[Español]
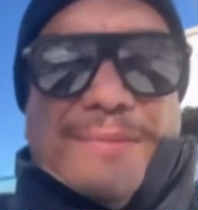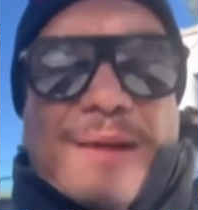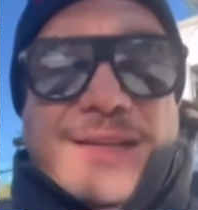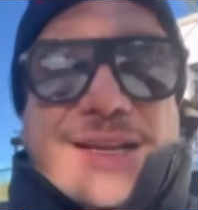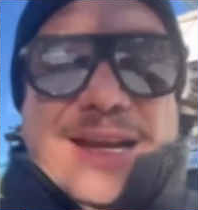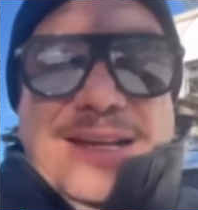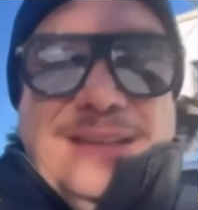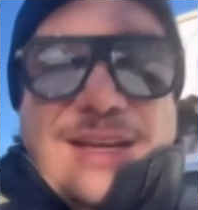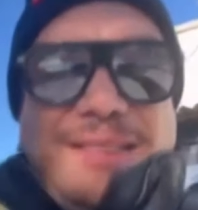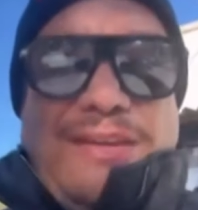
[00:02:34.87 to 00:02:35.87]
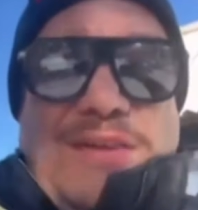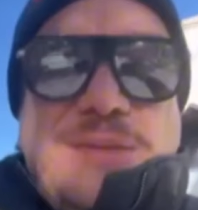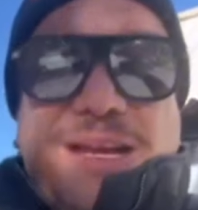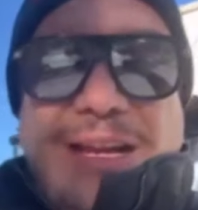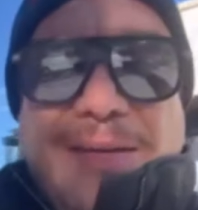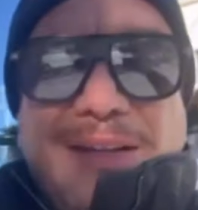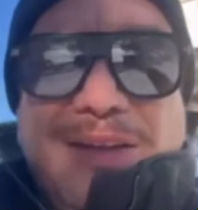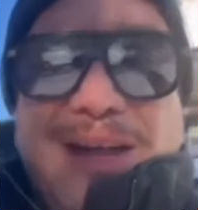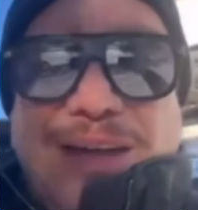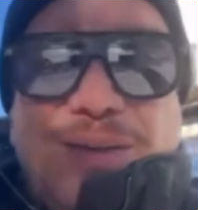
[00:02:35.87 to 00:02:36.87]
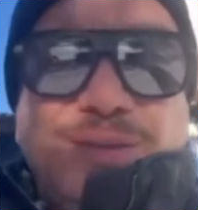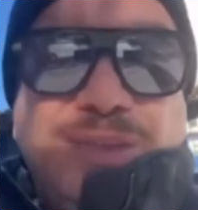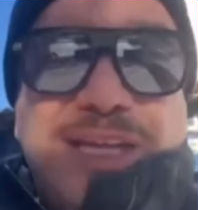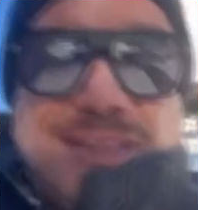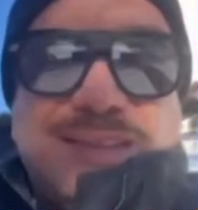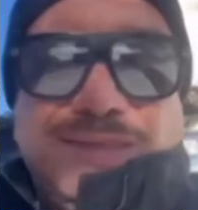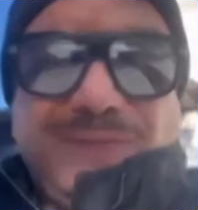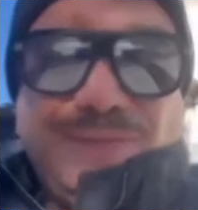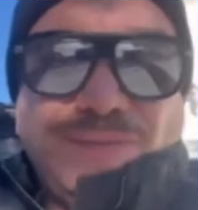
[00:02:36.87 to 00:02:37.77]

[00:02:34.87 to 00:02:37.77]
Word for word: Vale, tienes que registrar ese nombre de la Gilbertona, Honduras.